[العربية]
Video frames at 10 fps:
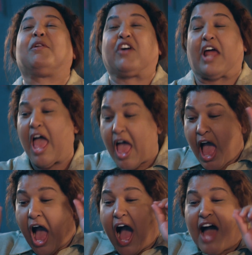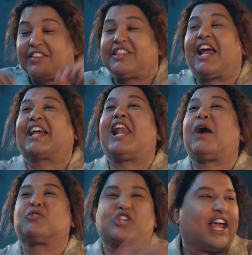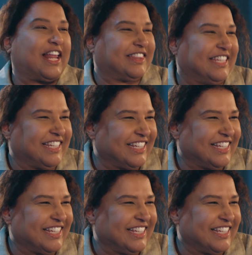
من الفرحه هذه الدنيا كلها مو شايلتني